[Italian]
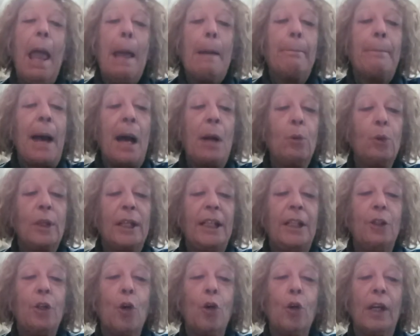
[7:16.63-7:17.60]

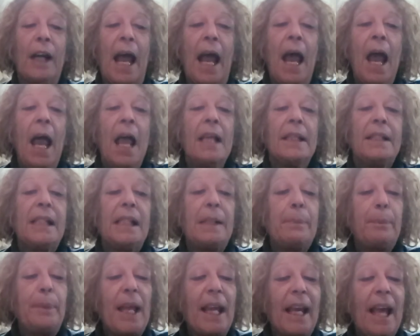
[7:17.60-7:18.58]
maurino ora si
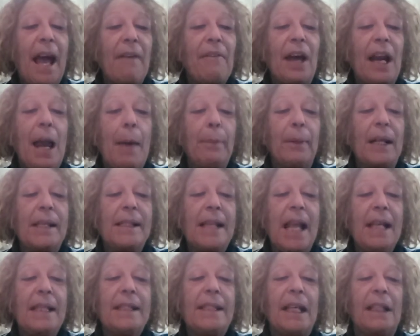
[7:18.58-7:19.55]
spiegava la
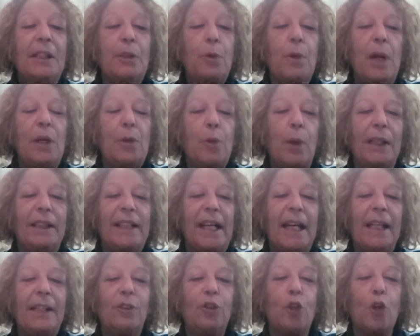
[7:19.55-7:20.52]
presenza di quel
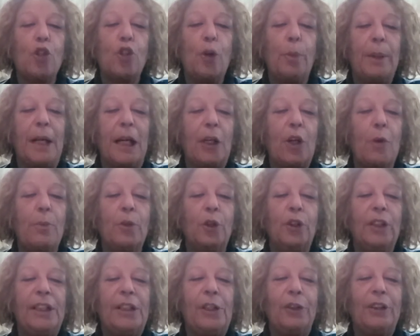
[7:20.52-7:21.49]
quadretto sopra il
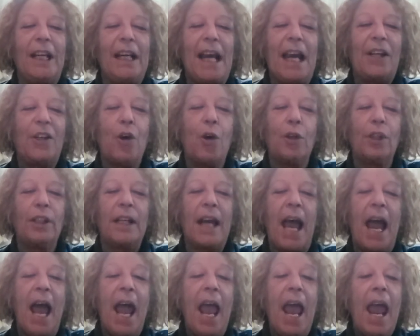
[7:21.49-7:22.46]
comodino della
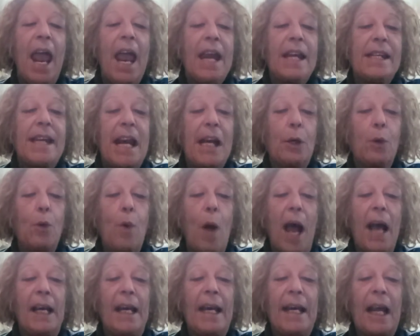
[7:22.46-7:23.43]
nonna nel
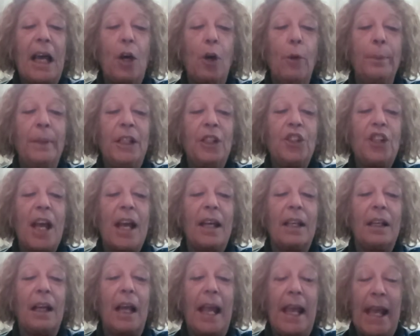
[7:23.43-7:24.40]
quale era,
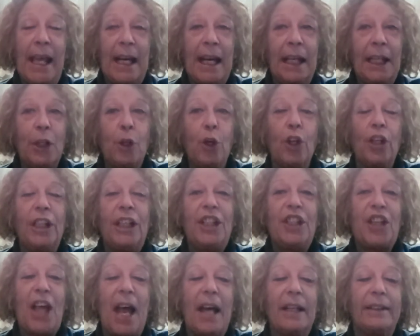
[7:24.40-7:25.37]
comincia- era
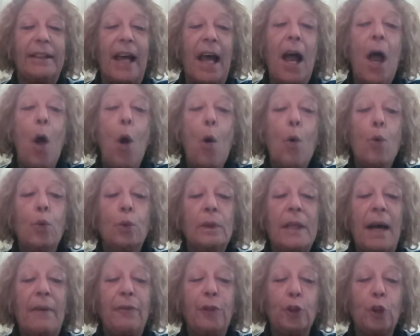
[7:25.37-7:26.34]
incorniciata
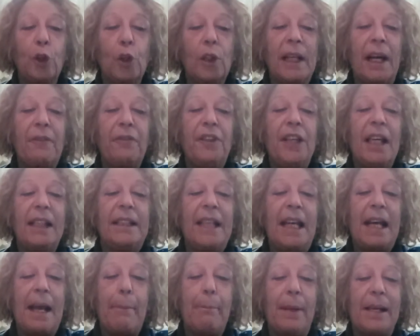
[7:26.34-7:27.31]
una fotografia
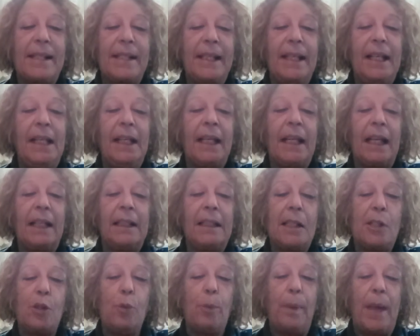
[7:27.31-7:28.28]
della basilica di
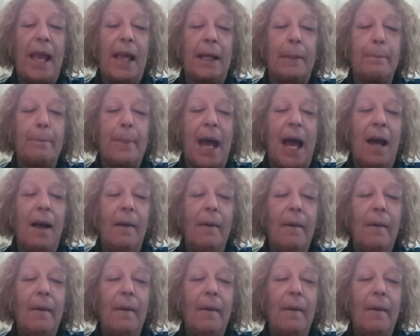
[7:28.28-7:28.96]
Superba,